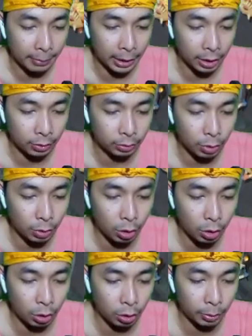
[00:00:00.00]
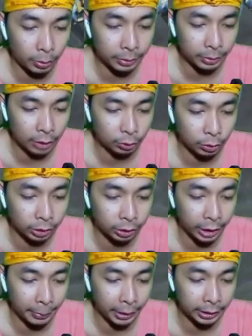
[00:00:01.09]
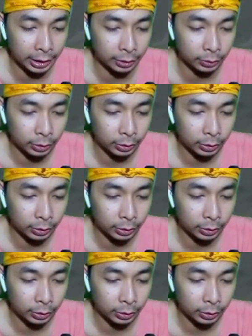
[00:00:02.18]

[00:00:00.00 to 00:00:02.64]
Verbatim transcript: kau. Wow, belum tahu tuh damage-nya tuh.